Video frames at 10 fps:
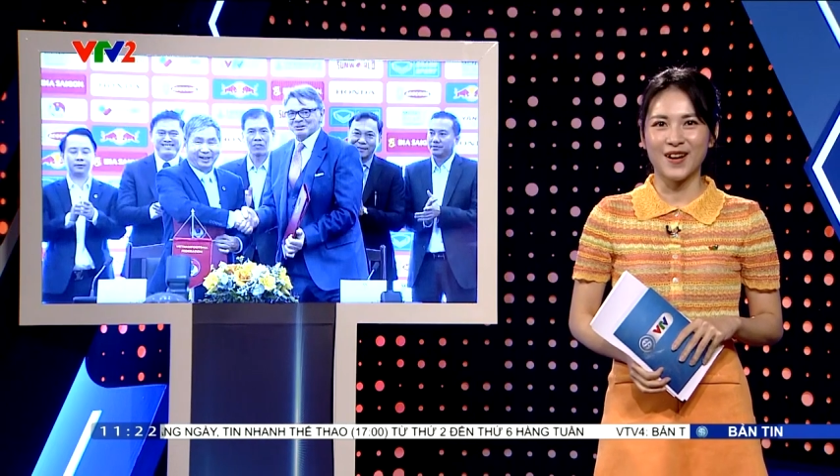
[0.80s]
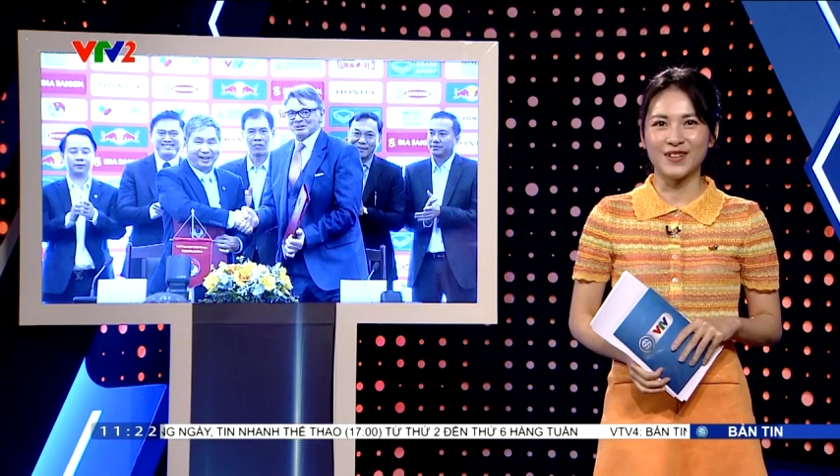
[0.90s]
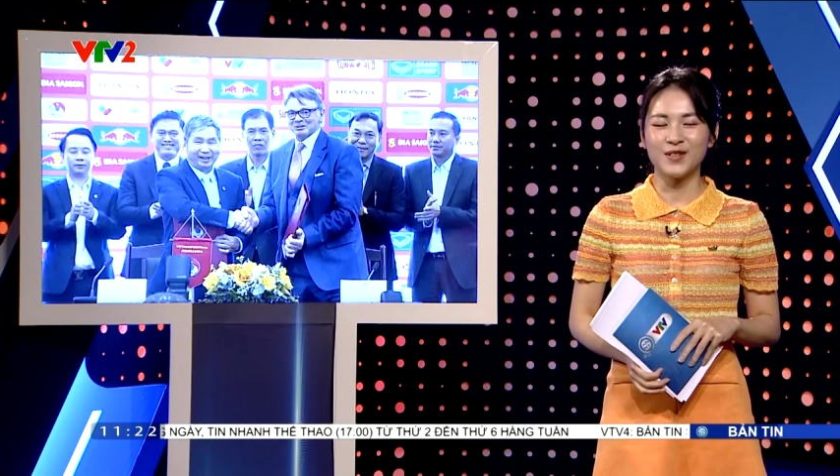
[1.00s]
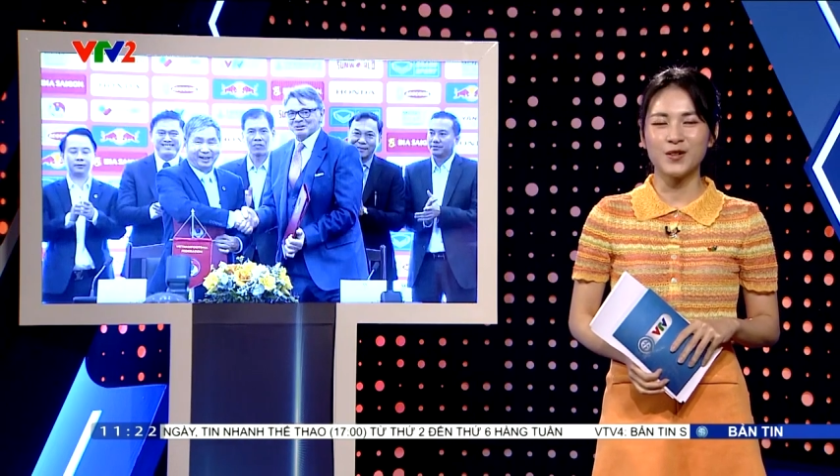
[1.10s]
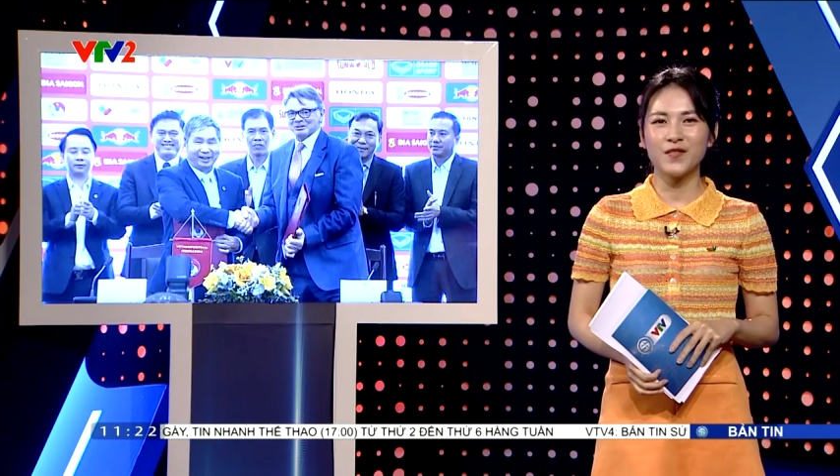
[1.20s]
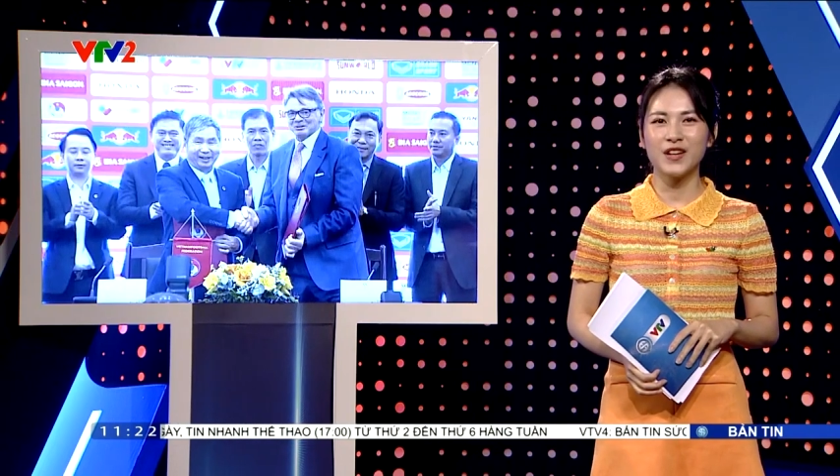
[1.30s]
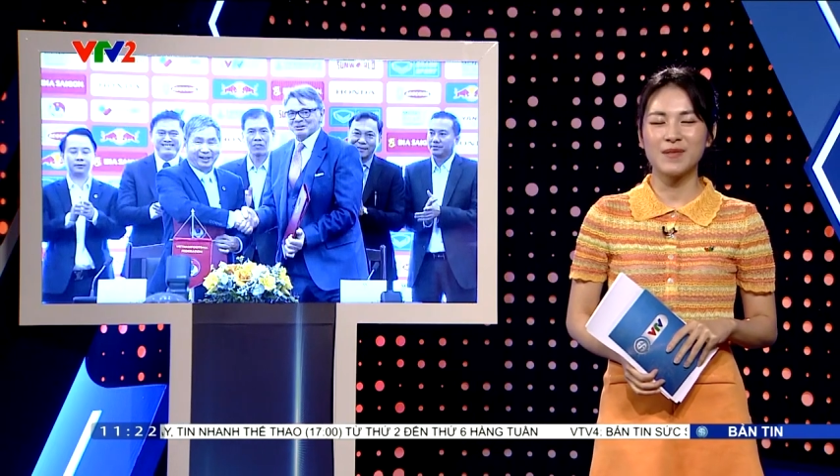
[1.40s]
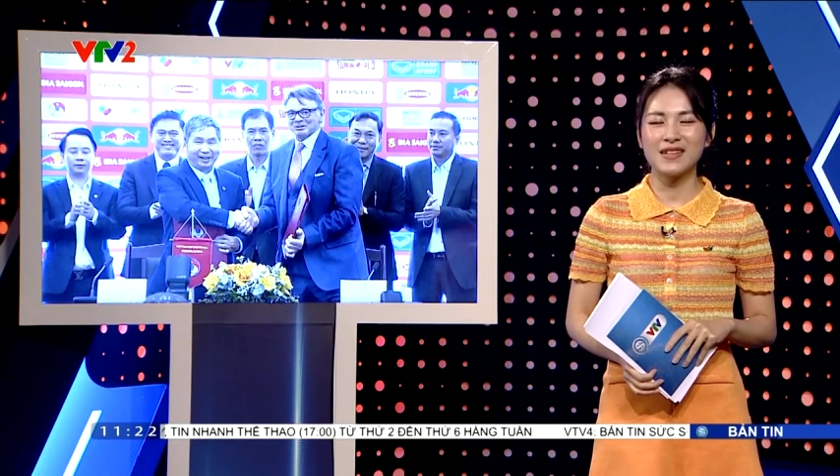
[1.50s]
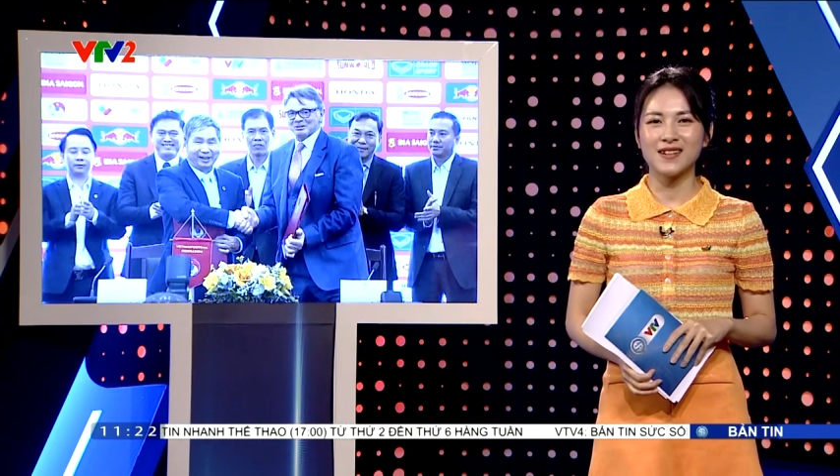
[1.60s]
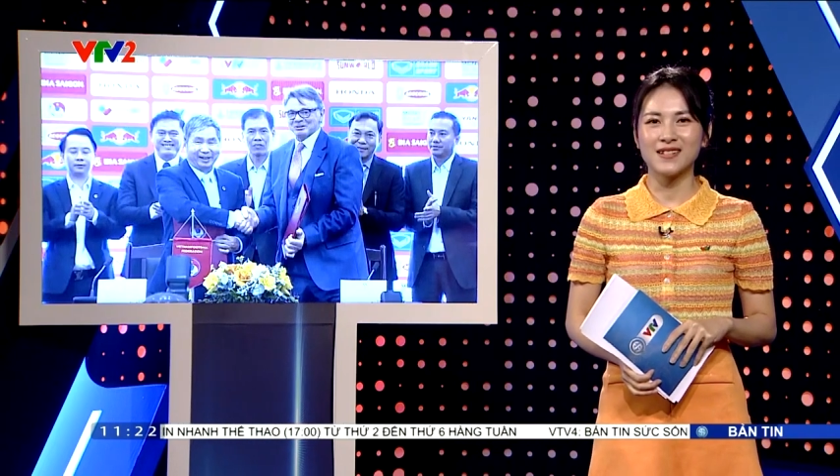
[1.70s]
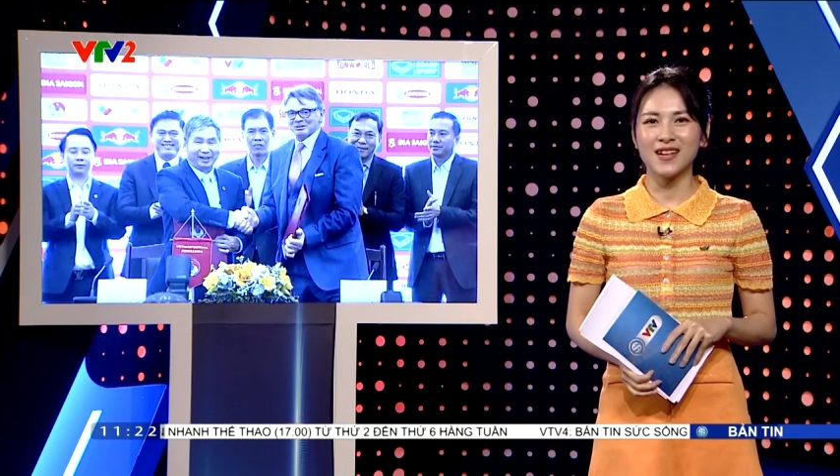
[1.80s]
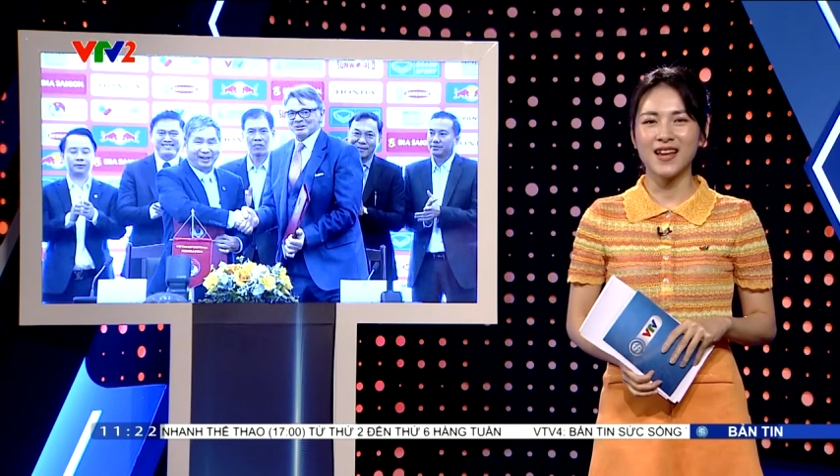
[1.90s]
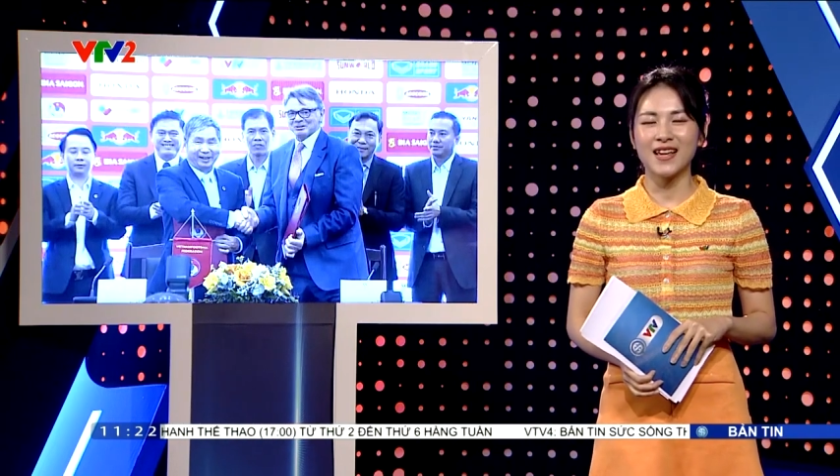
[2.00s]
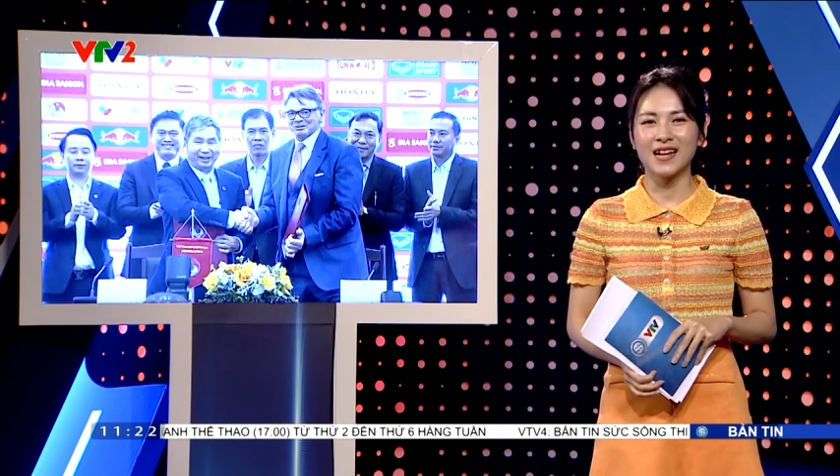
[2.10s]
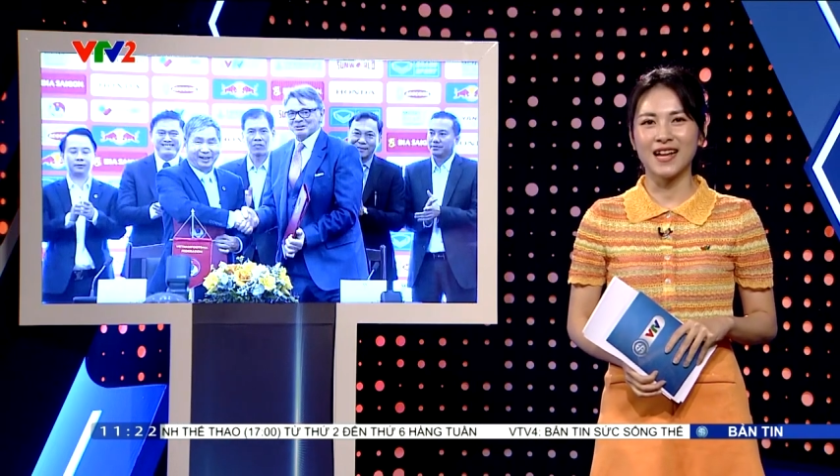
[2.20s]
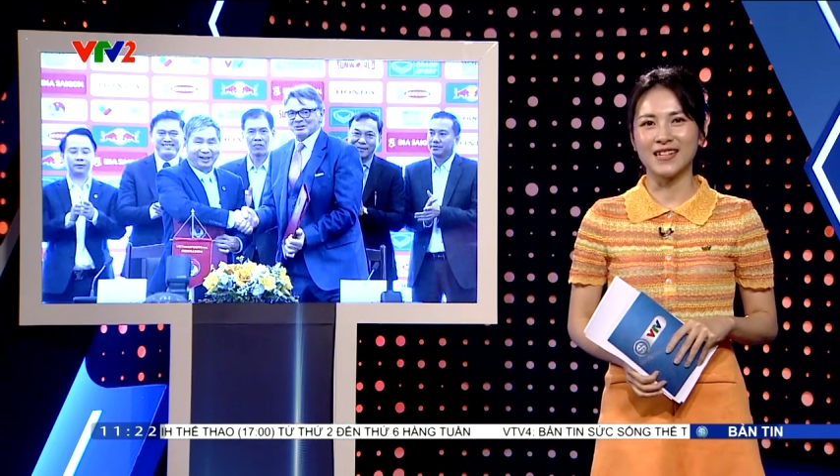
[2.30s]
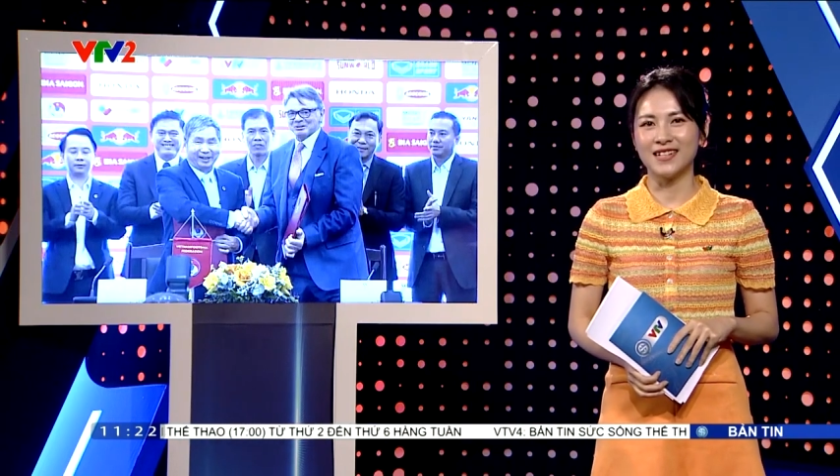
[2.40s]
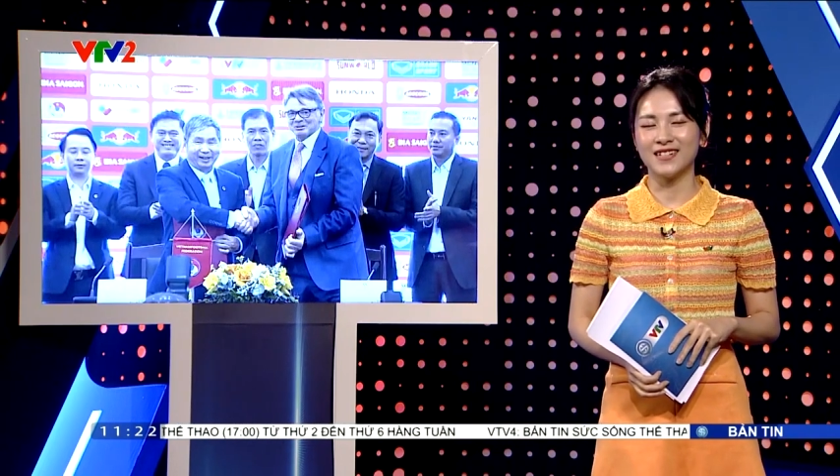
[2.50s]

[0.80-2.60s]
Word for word: Còn thưa quý vị, bây giờ sẽ là hình ảnh